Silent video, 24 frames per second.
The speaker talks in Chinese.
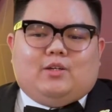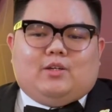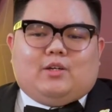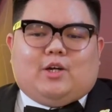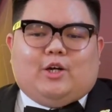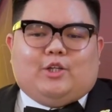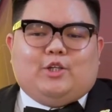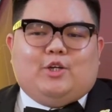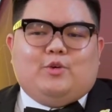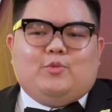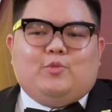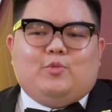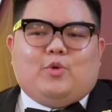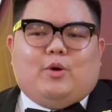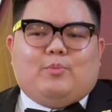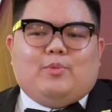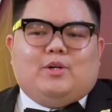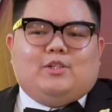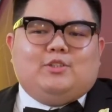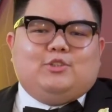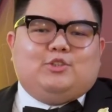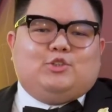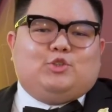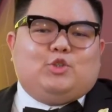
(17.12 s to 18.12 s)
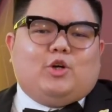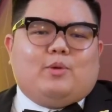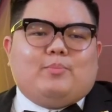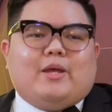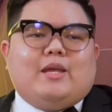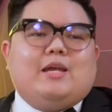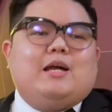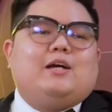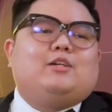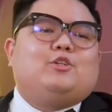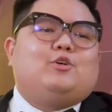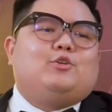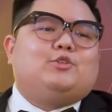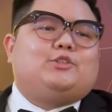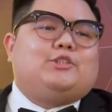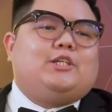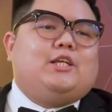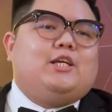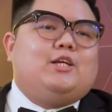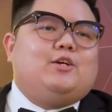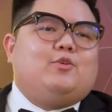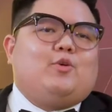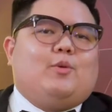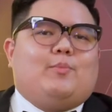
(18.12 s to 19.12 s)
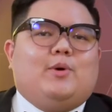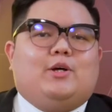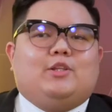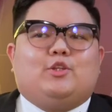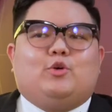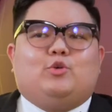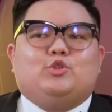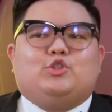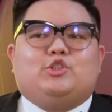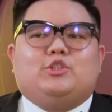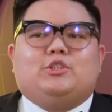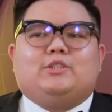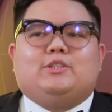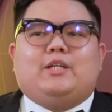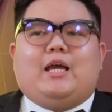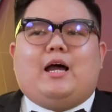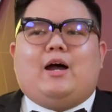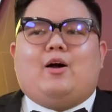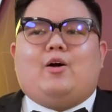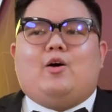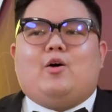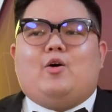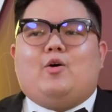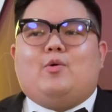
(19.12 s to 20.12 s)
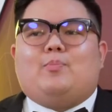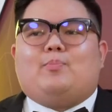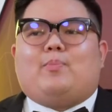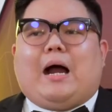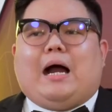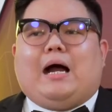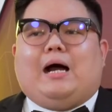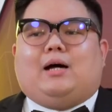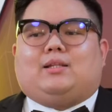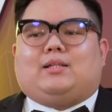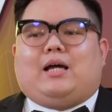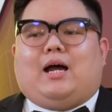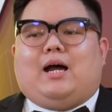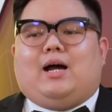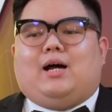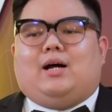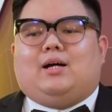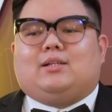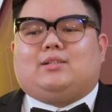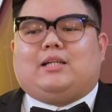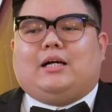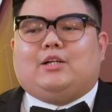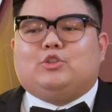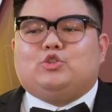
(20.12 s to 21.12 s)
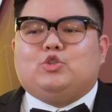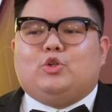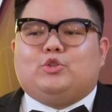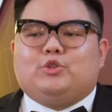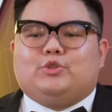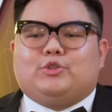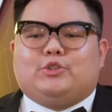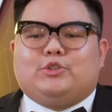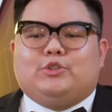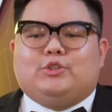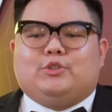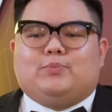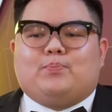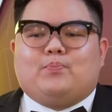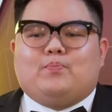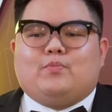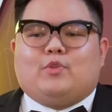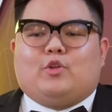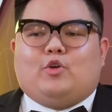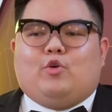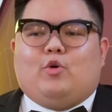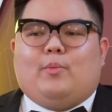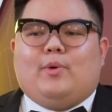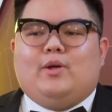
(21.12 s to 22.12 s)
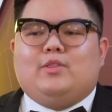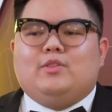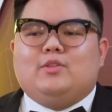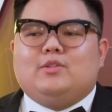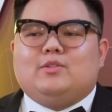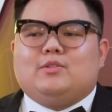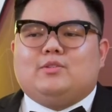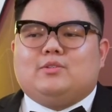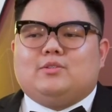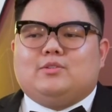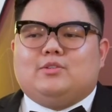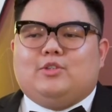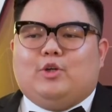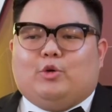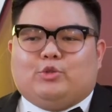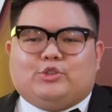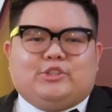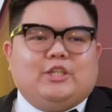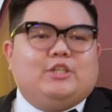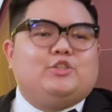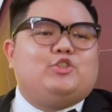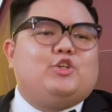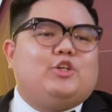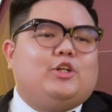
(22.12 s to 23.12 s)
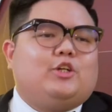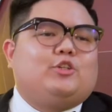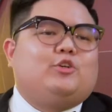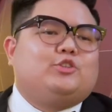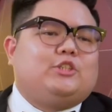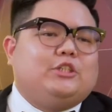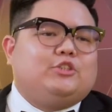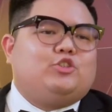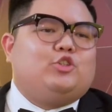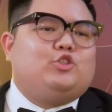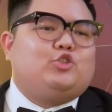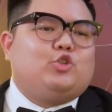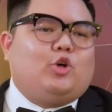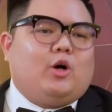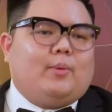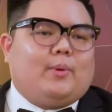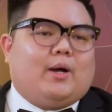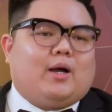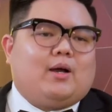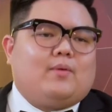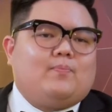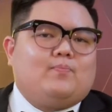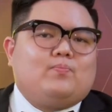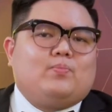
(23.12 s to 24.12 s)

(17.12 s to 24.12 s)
可能我们做每一样东西，我们都是要把它当做就是我们有兴趣的东西去做吧。